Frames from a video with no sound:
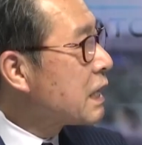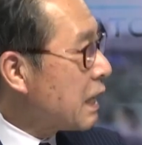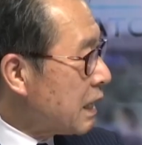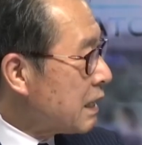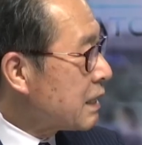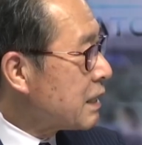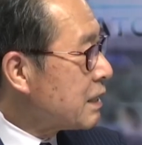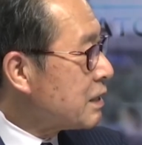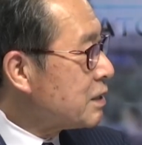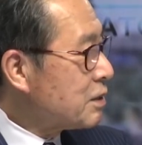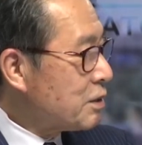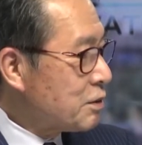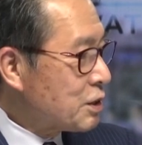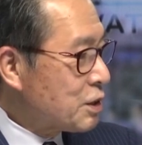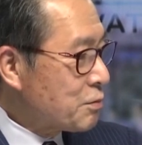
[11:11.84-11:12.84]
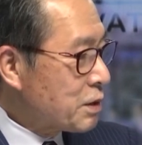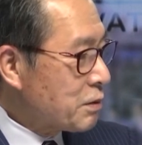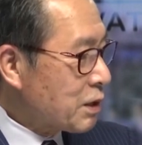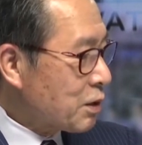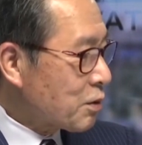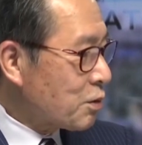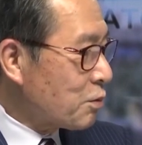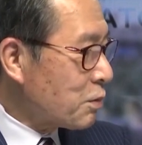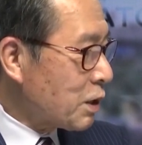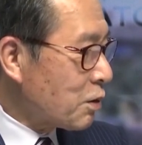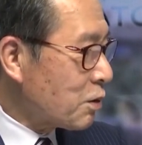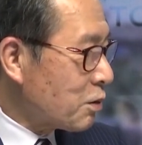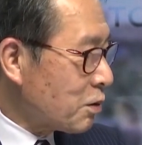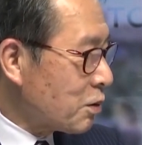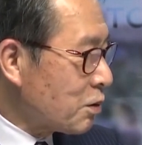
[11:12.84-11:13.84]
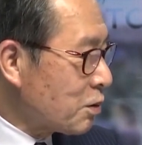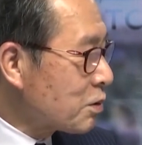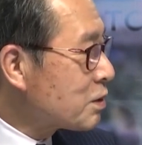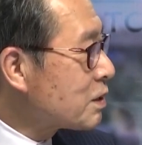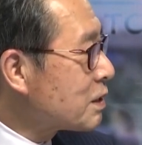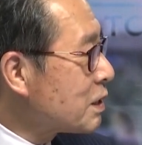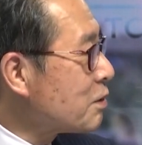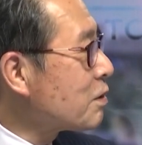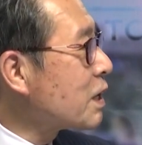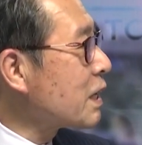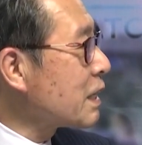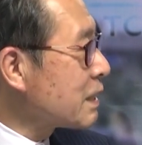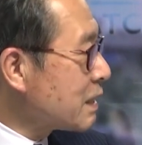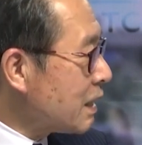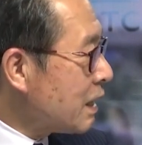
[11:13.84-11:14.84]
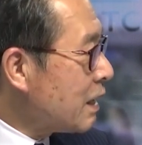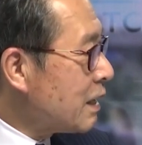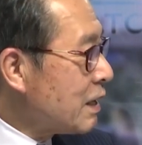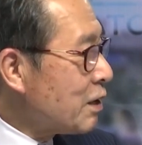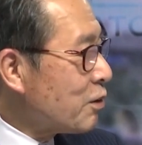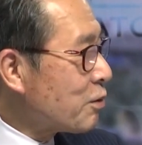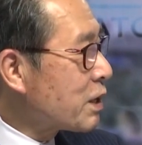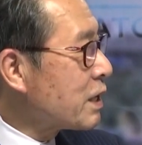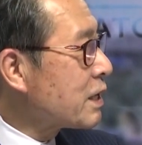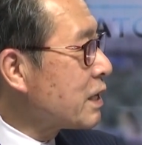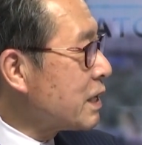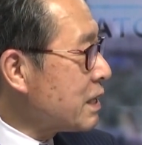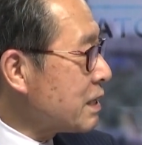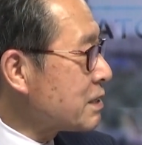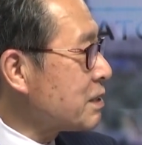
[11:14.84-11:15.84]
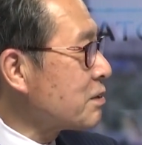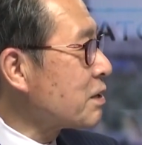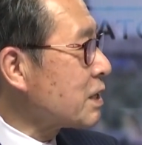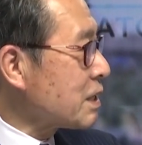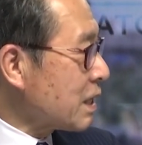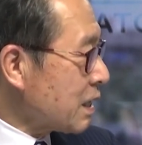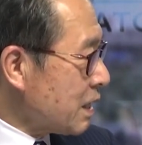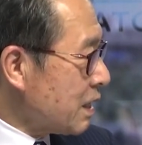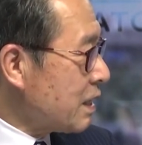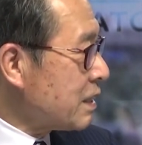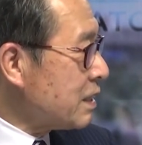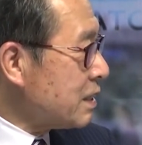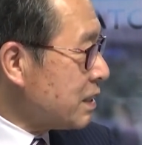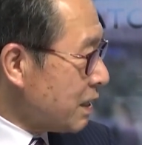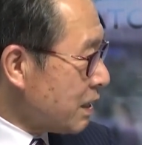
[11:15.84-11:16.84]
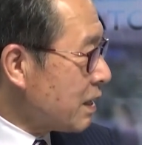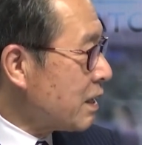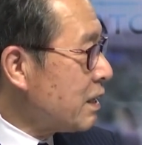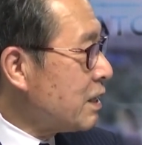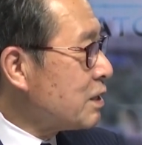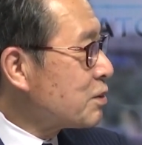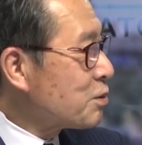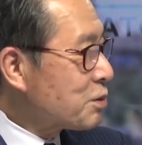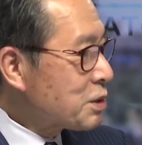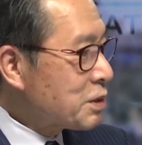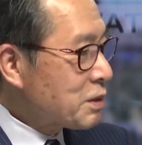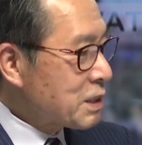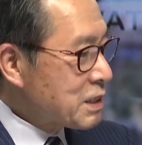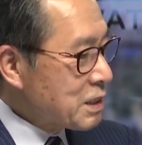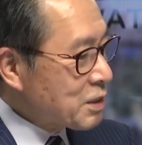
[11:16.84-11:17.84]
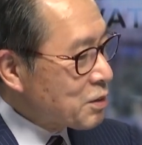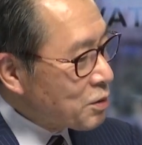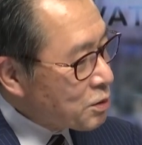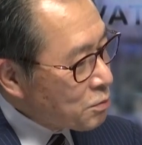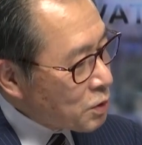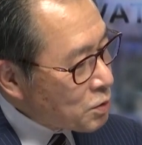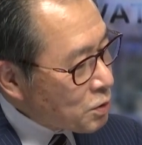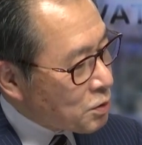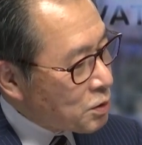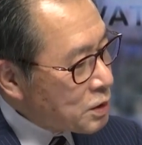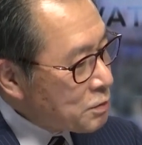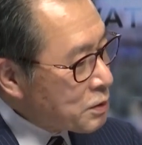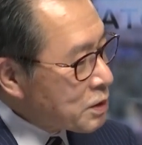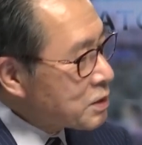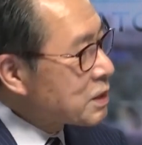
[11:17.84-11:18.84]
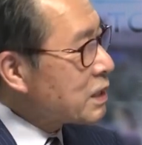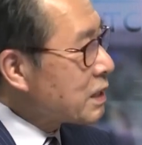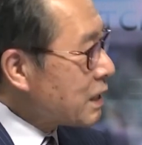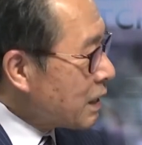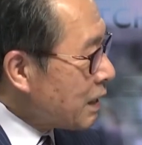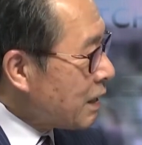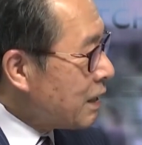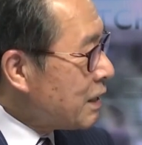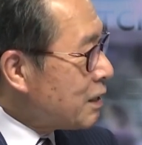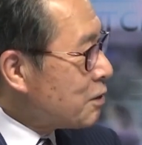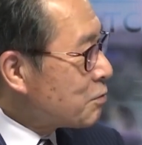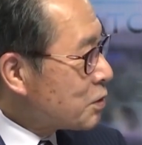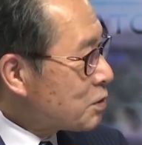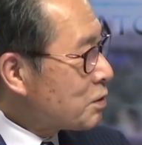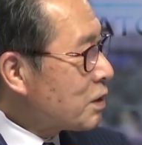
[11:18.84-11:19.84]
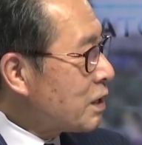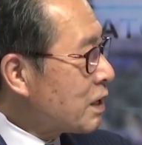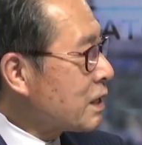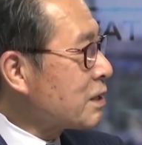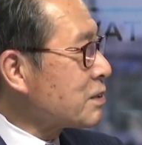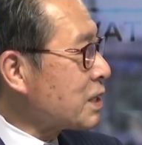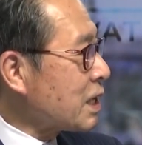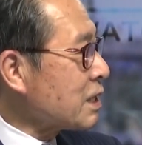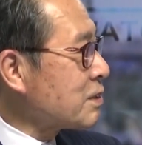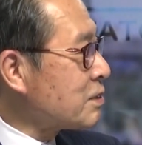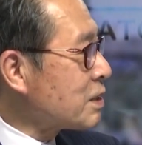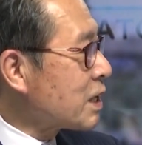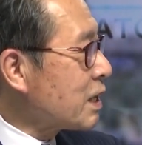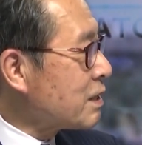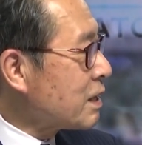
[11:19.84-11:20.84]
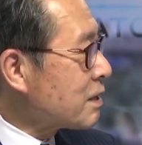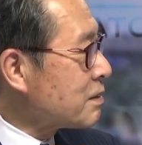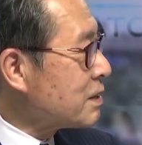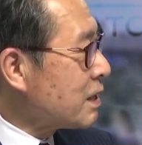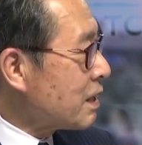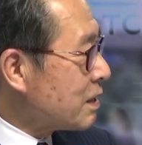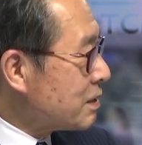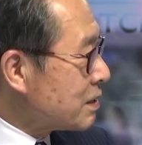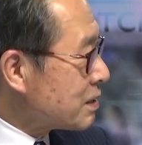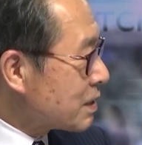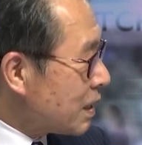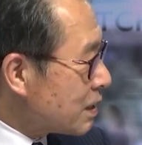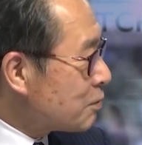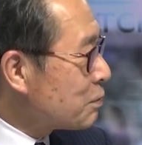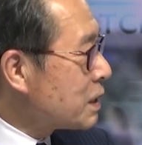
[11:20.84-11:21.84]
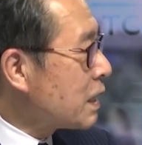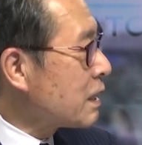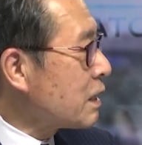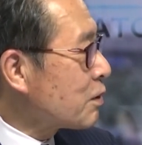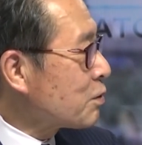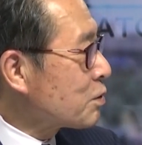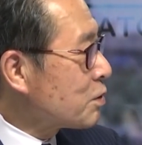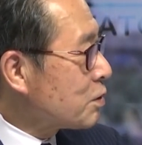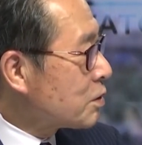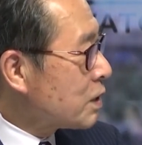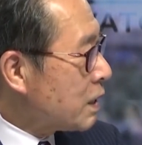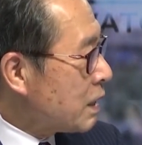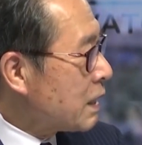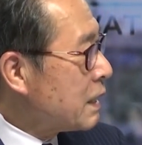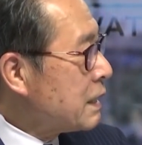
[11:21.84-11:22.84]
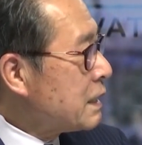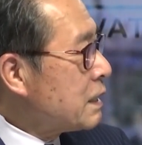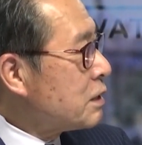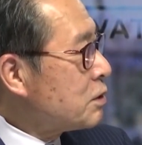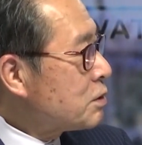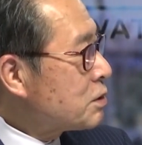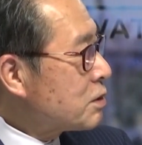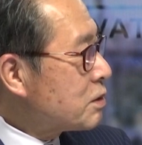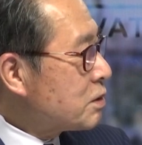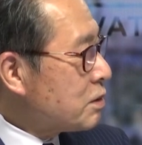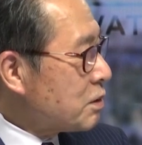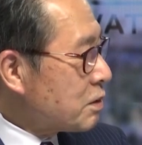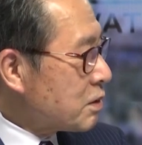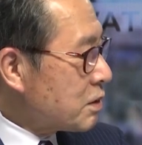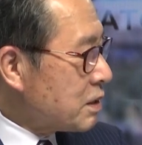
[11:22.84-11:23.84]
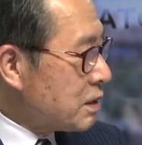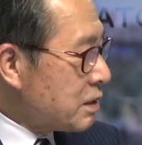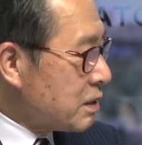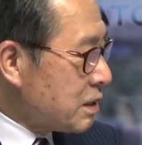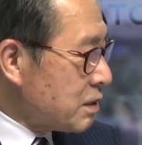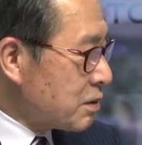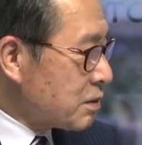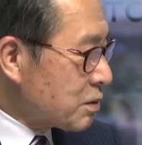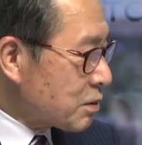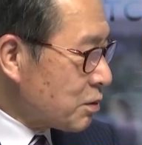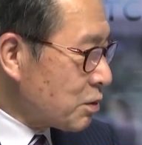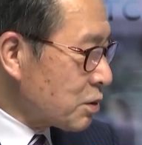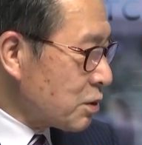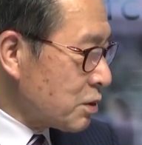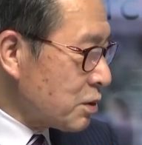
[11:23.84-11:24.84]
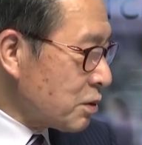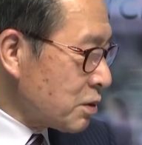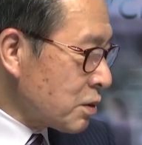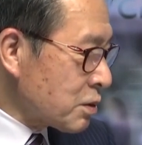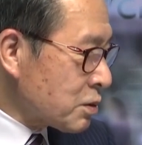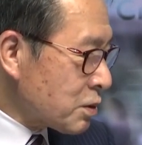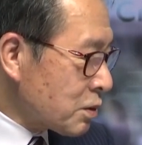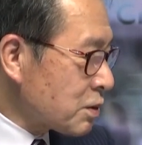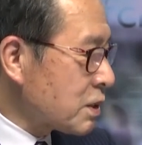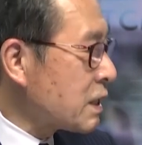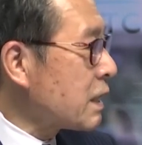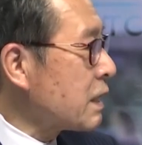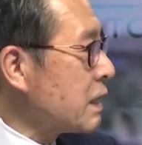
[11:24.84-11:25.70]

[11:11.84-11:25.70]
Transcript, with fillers: 間、うん、言ってみれば、まあ、放っておかれた保険契約者の方がいてそういう人たちにこうもっとこういうものをつけたらもっとあなたの生活豊かになるんじゃないんですかみたいなことで、うん、よしこういろいろこう寄り添って